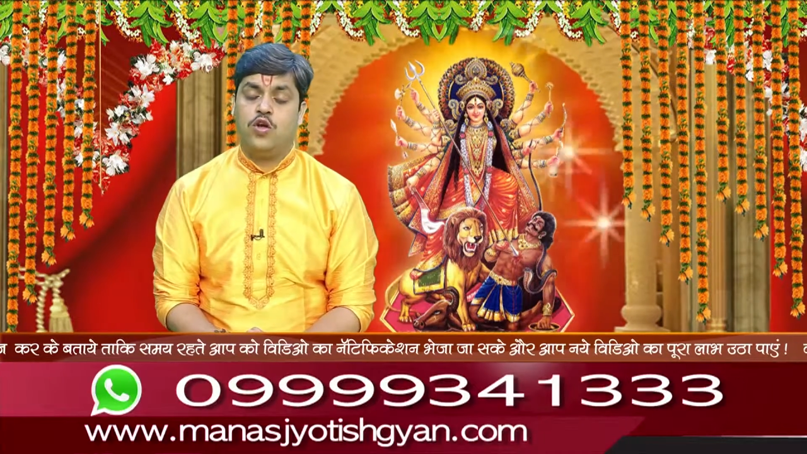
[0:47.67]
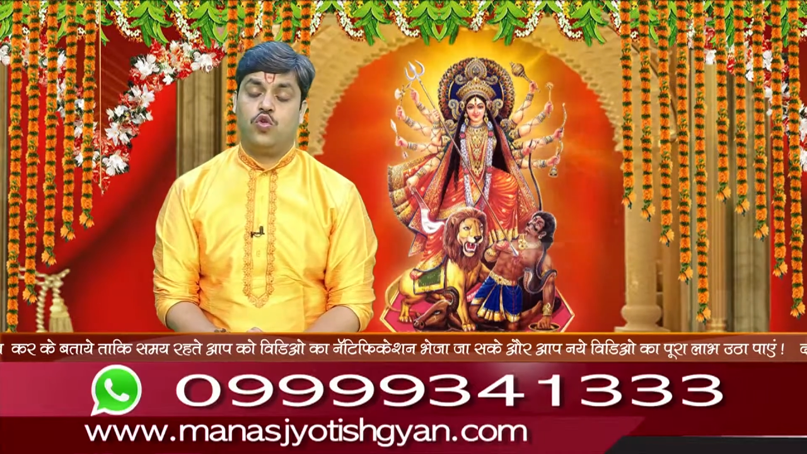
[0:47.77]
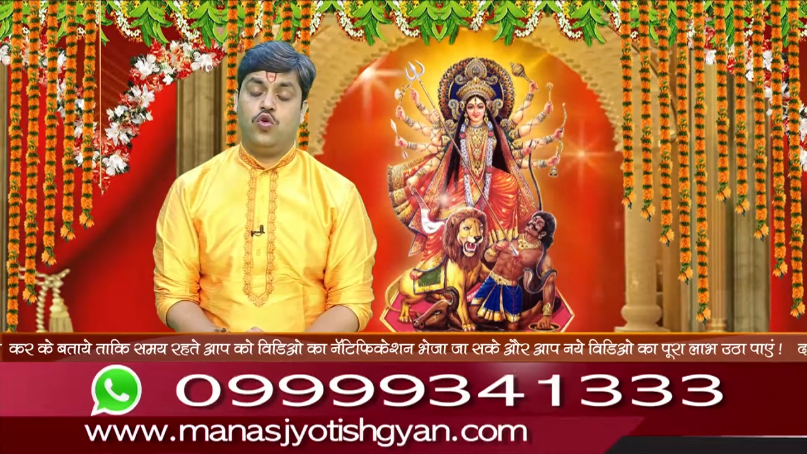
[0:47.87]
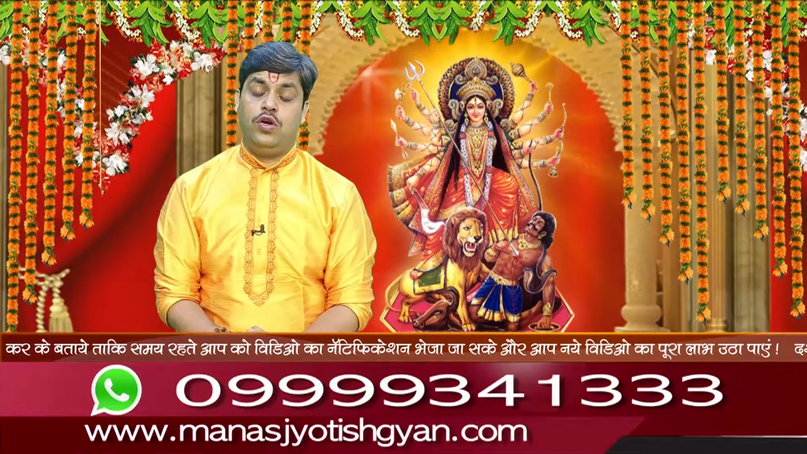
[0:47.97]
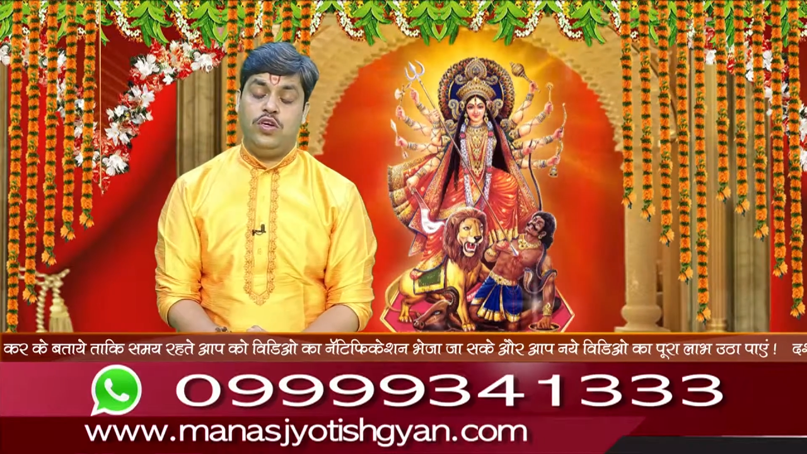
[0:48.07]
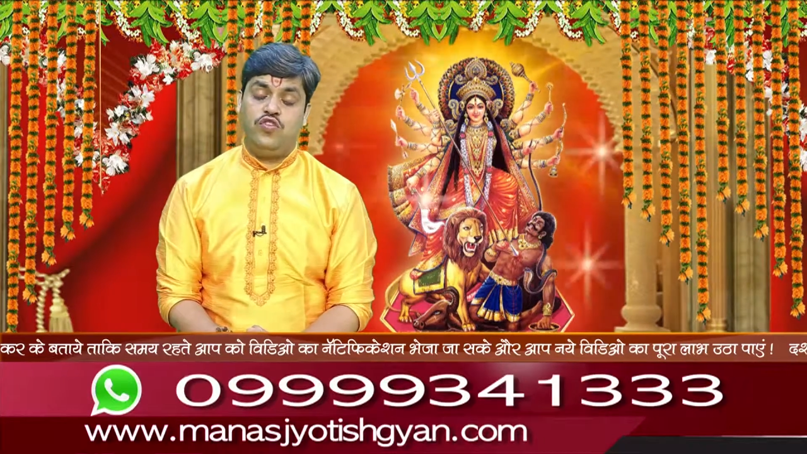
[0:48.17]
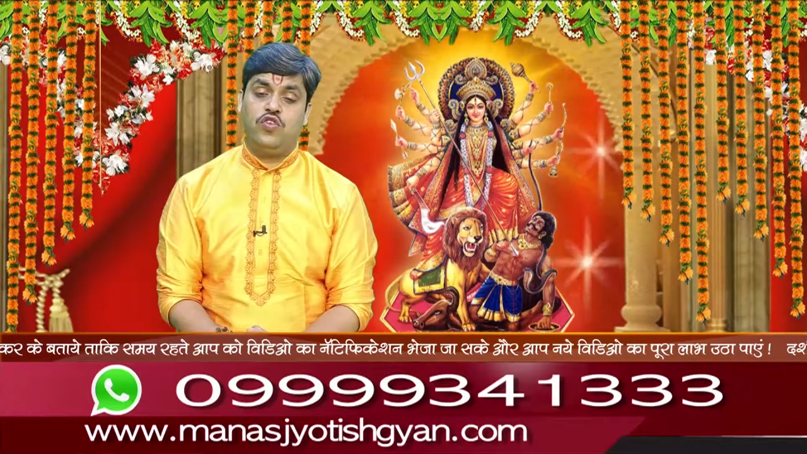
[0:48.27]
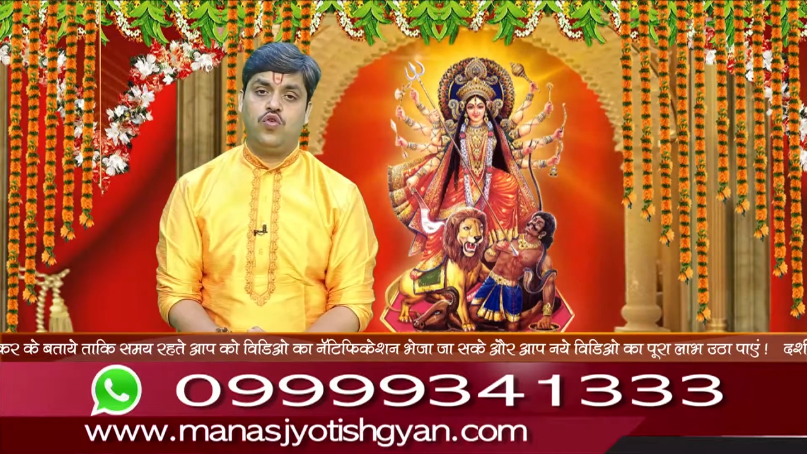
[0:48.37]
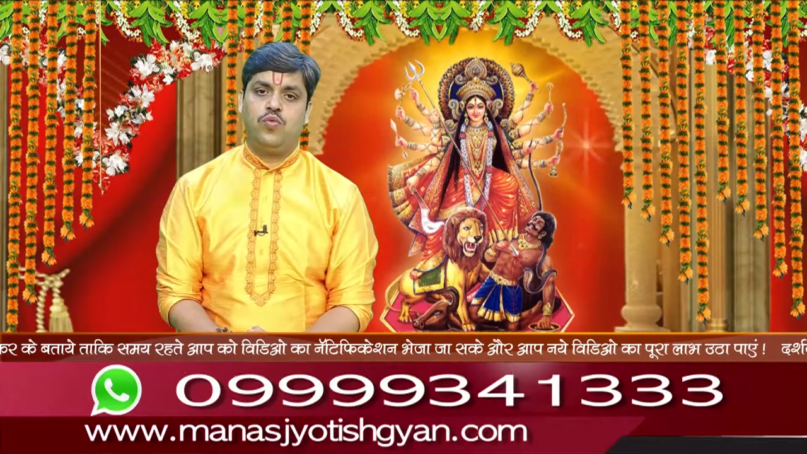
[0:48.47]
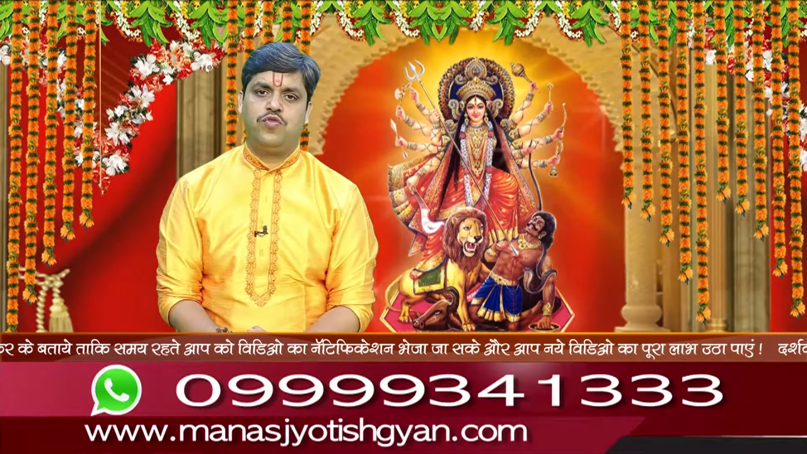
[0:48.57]
तो
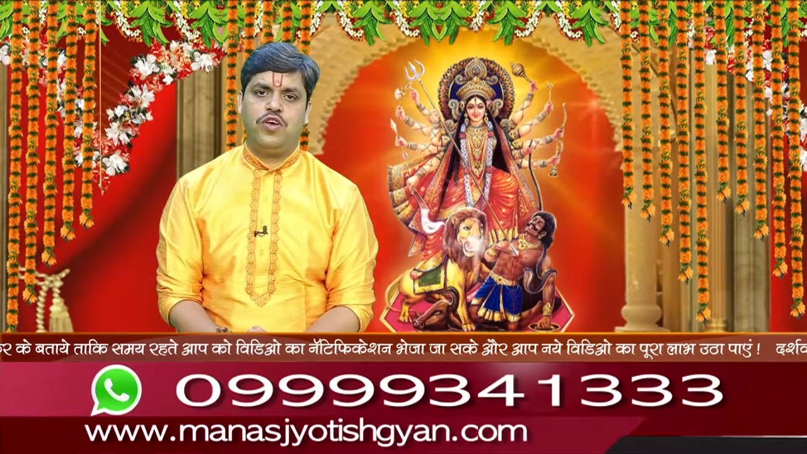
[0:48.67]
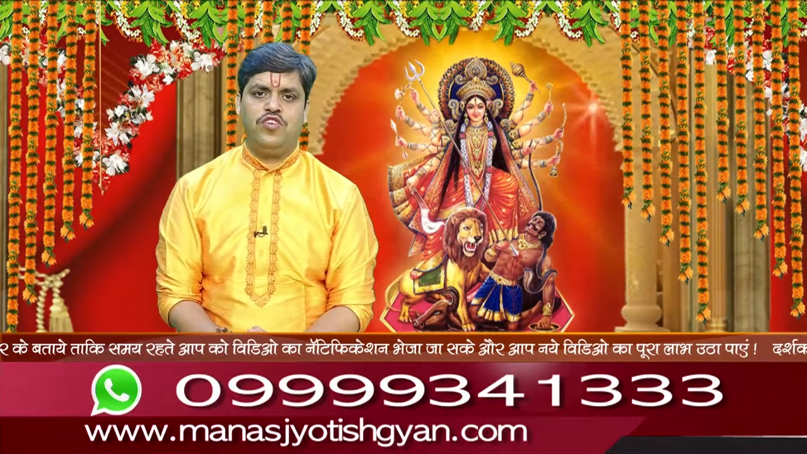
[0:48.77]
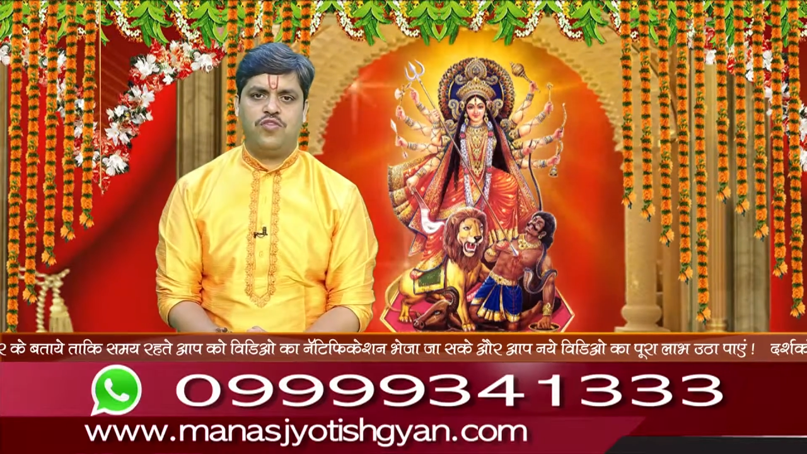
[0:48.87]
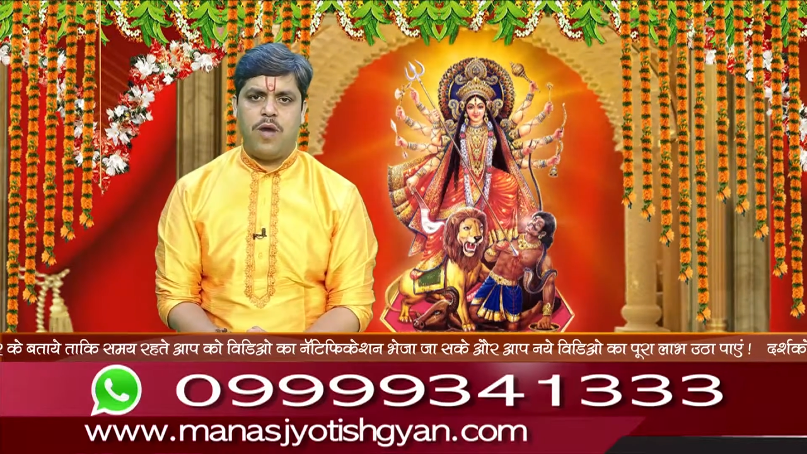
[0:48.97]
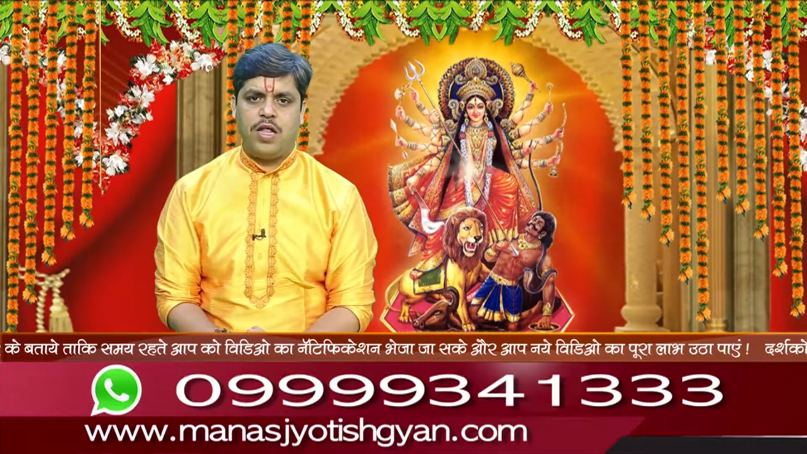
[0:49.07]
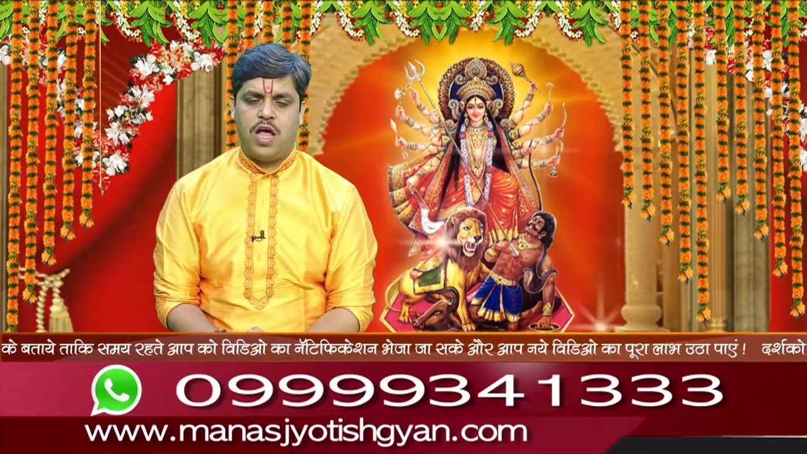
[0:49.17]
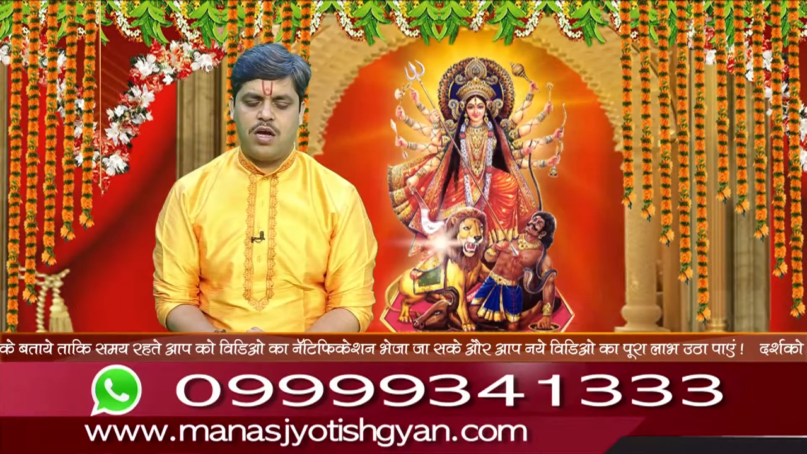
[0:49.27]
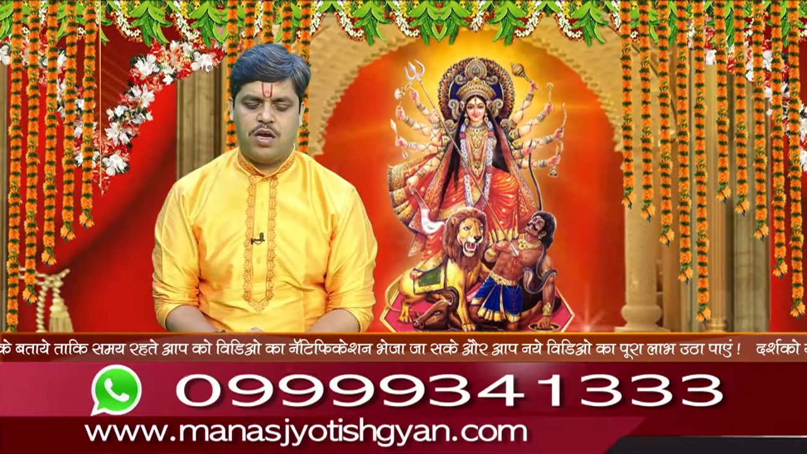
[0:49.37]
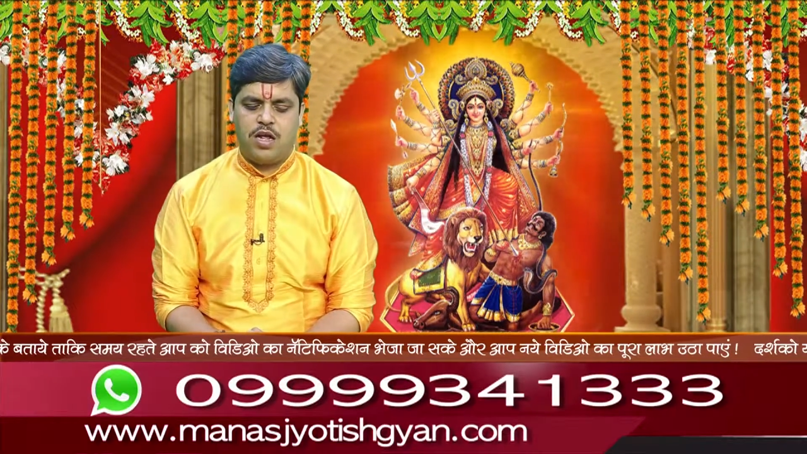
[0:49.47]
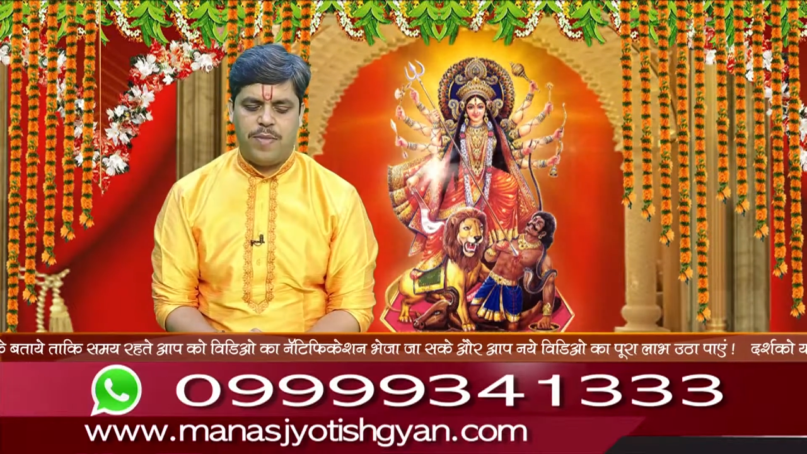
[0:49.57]
निश्चित रूप से इस माता
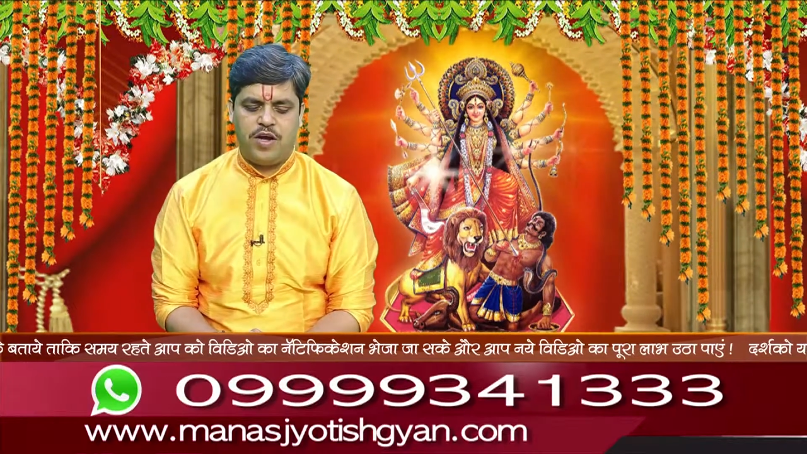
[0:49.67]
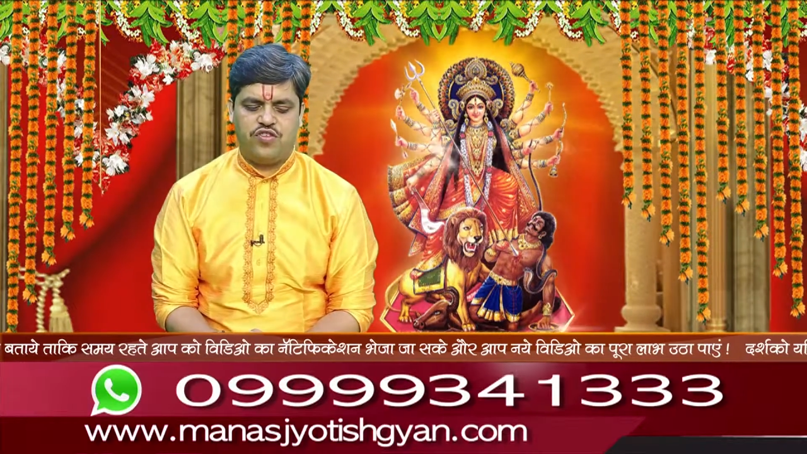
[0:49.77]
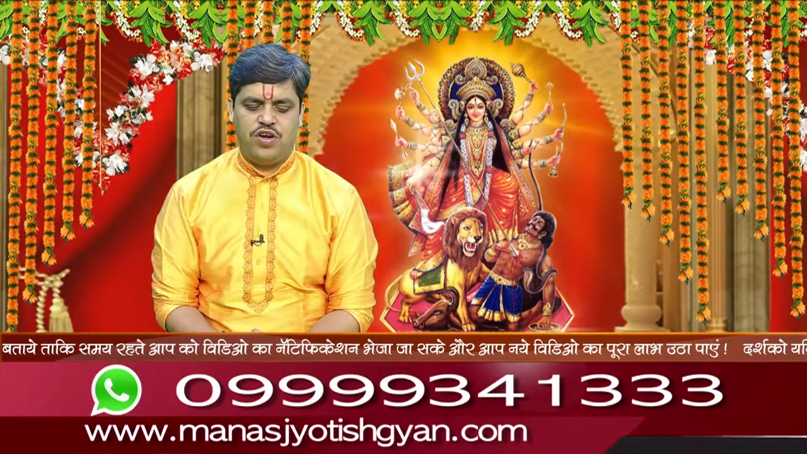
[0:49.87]
की कृपा